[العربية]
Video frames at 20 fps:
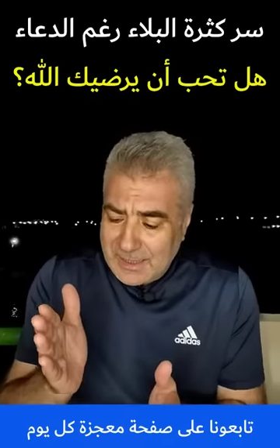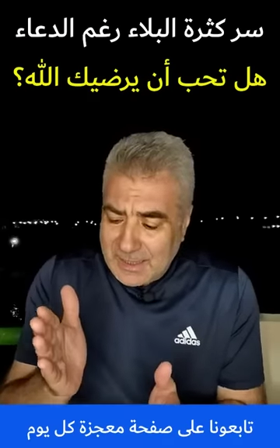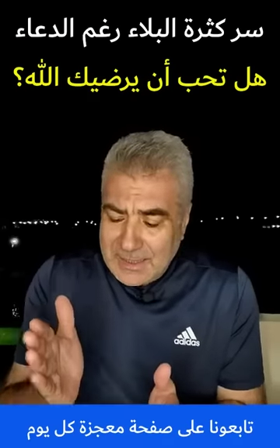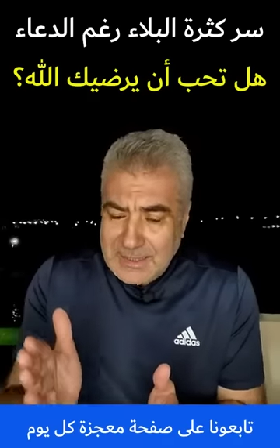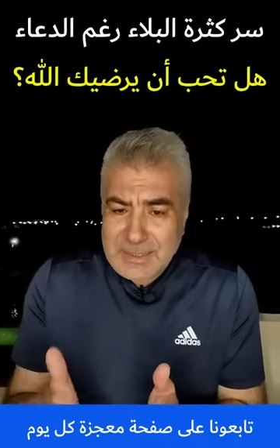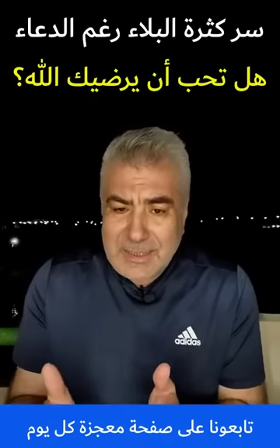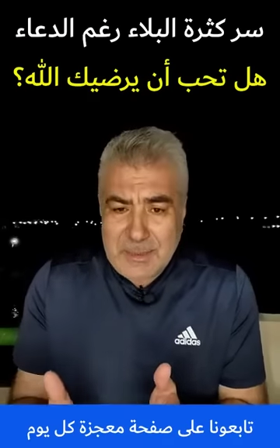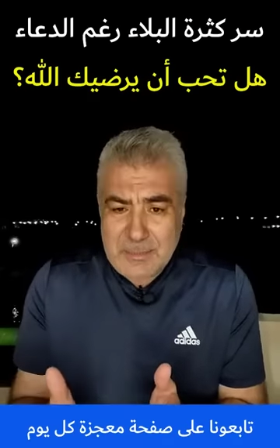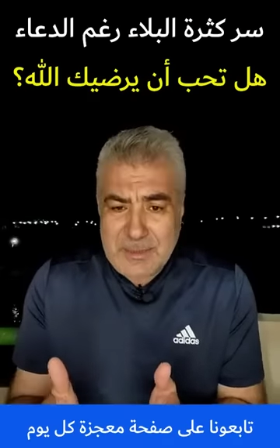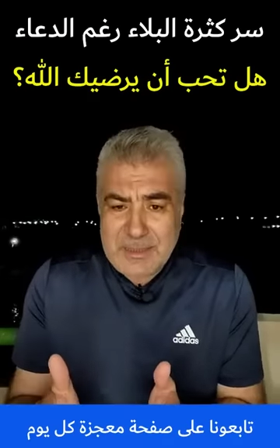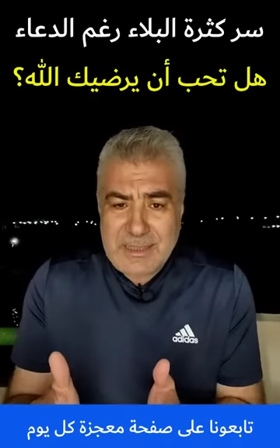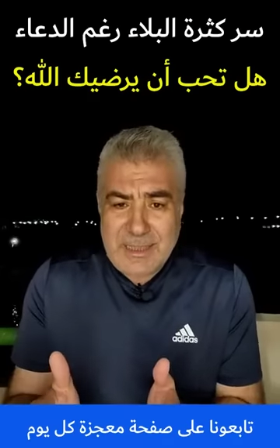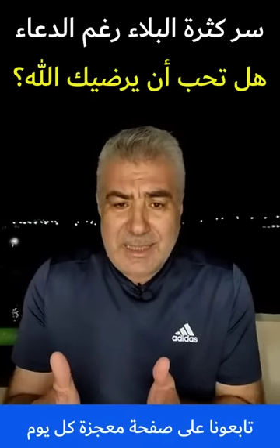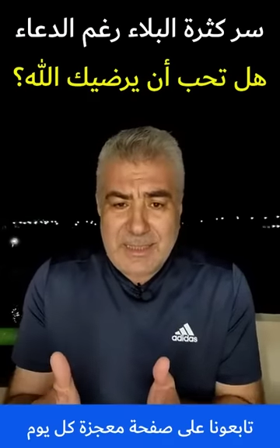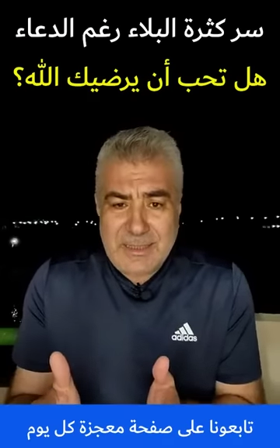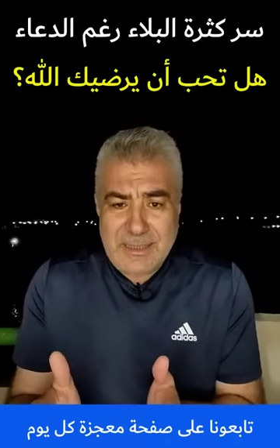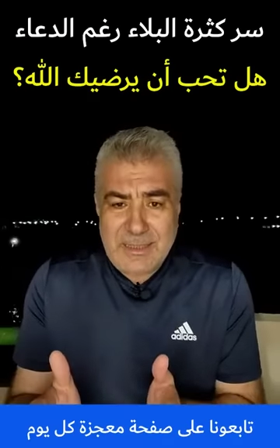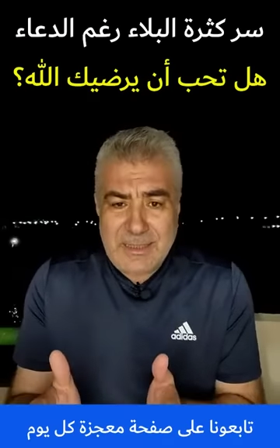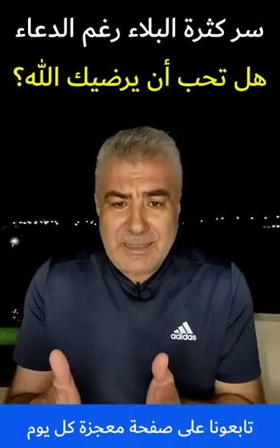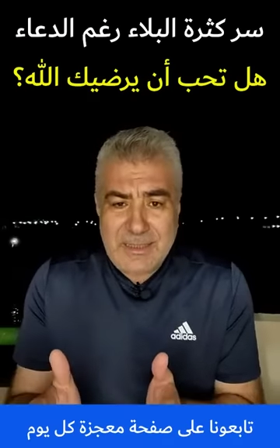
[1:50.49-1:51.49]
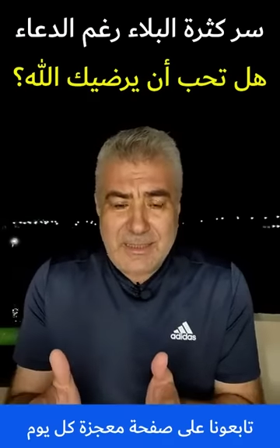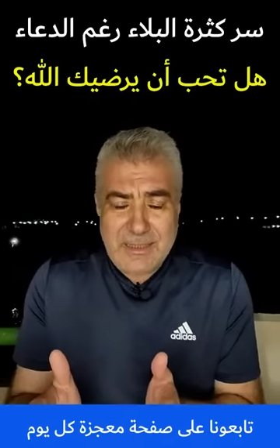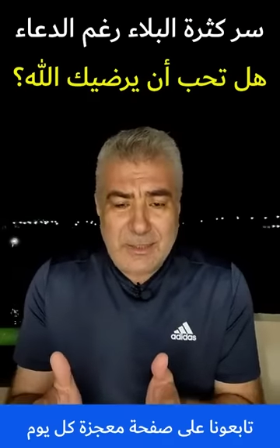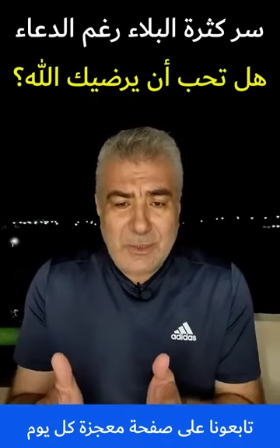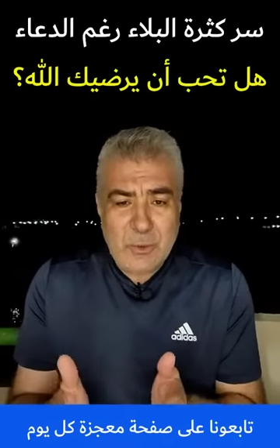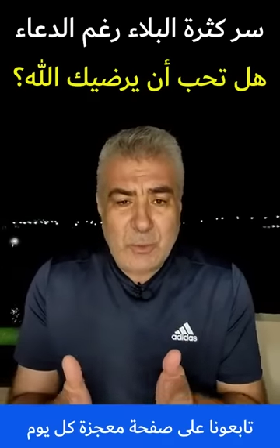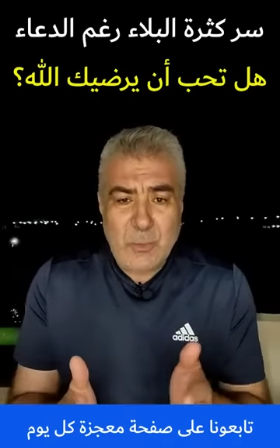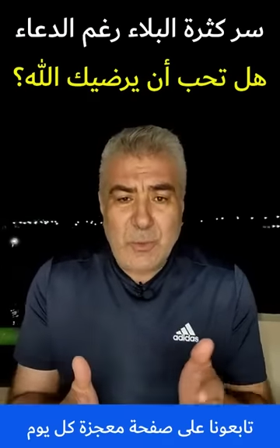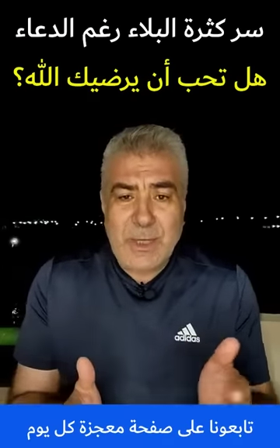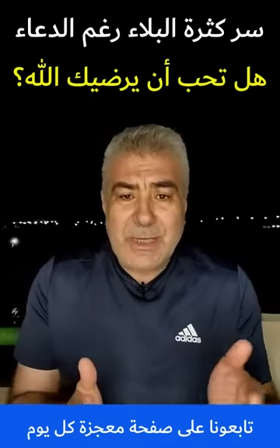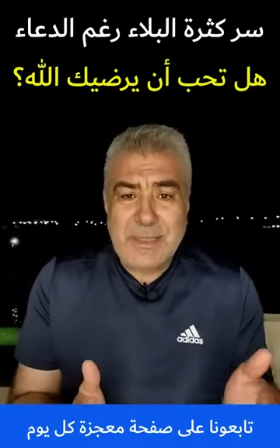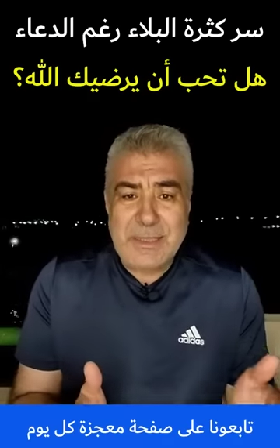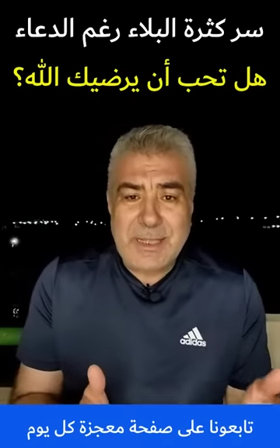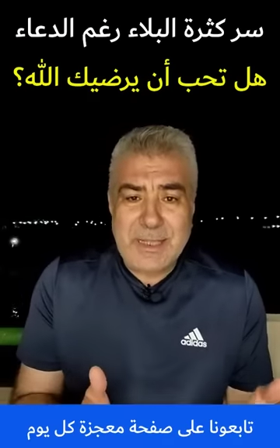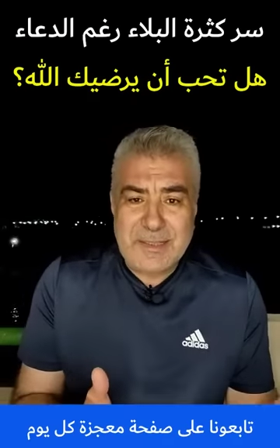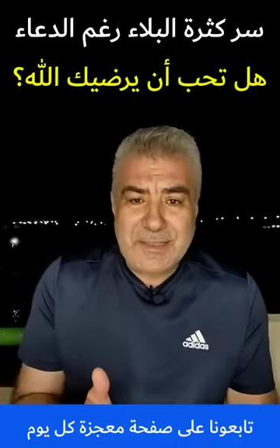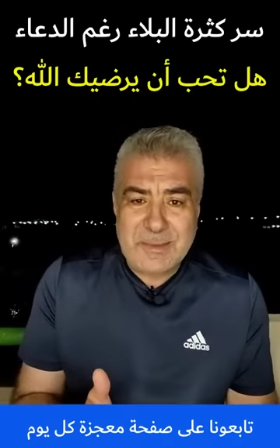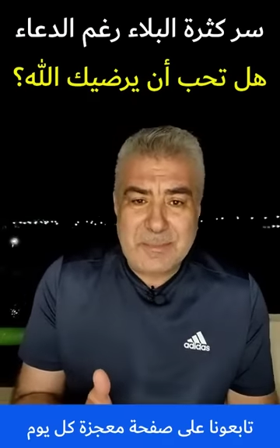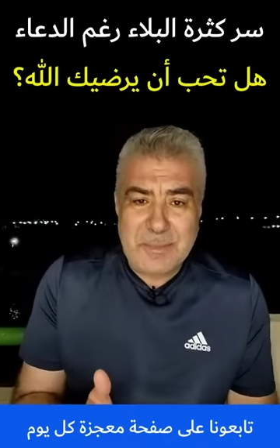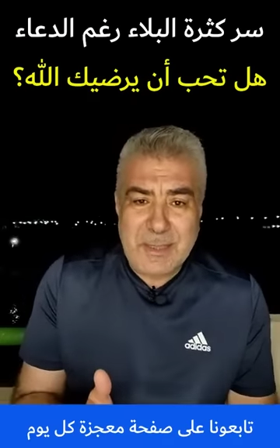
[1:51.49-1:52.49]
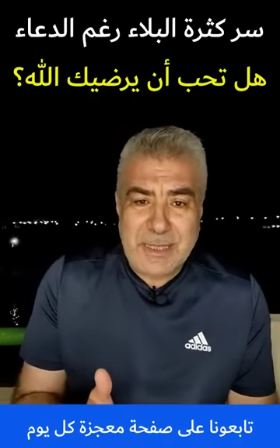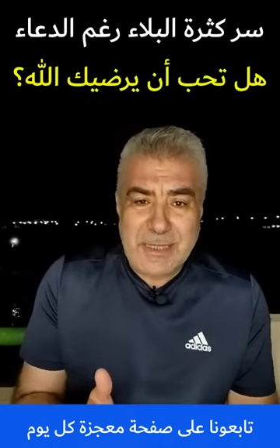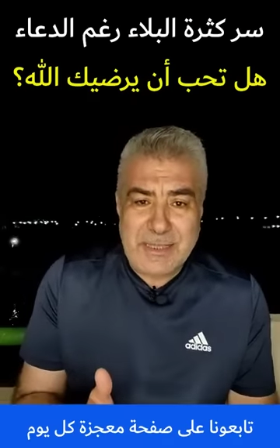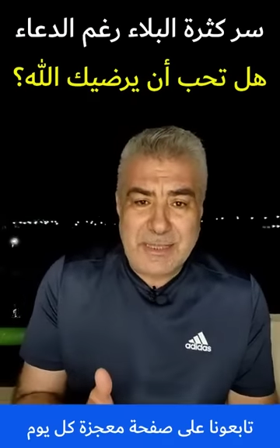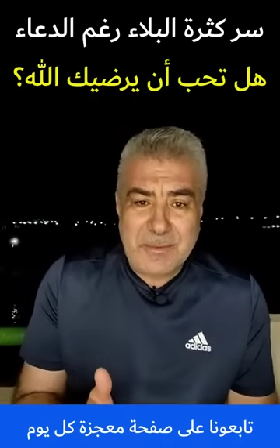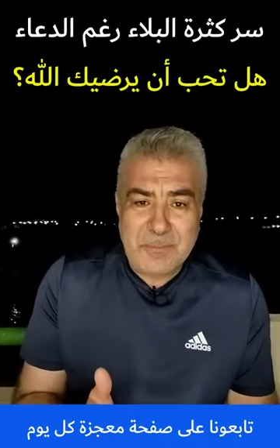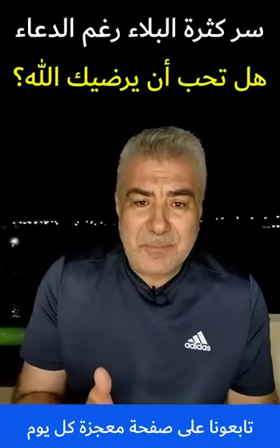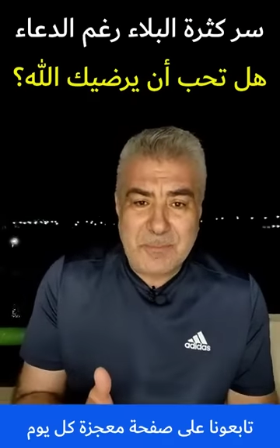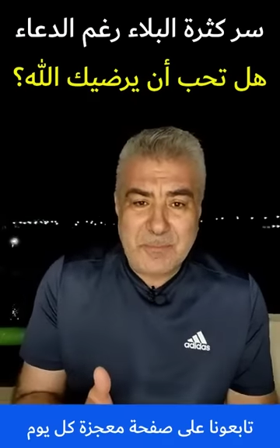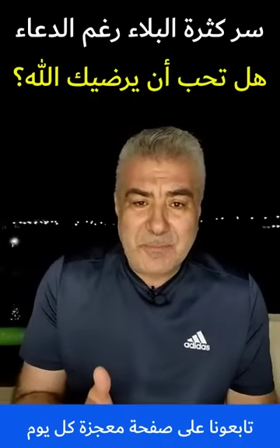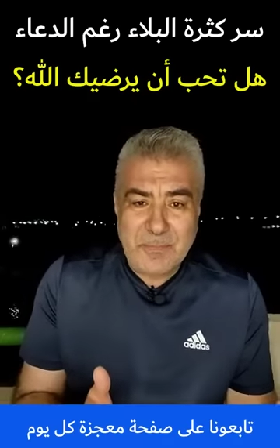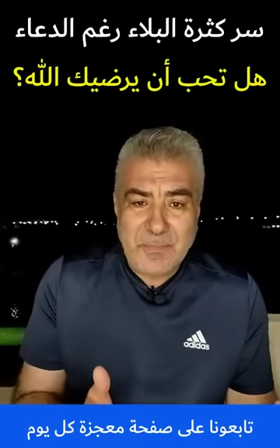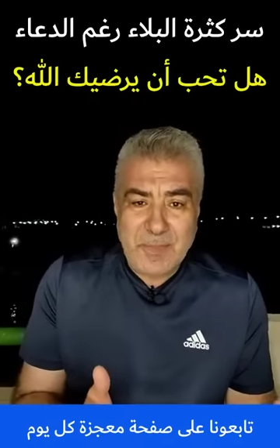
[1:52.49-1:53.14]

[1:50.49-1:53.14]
أين بدأنا وأين أصبحنا